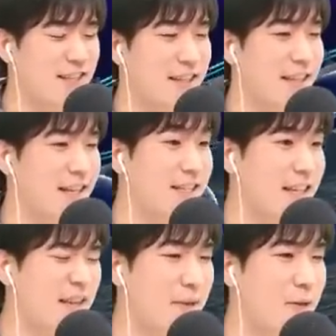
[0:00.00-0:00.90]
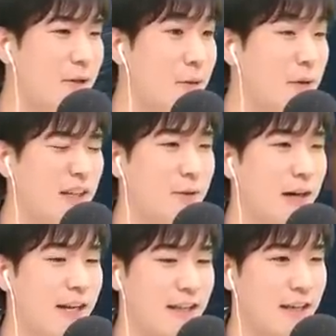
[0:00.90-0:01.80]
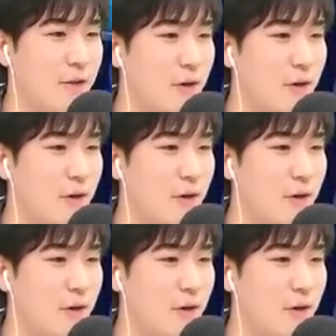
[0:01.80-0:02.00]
さあテレサに緑コーラ取られたけ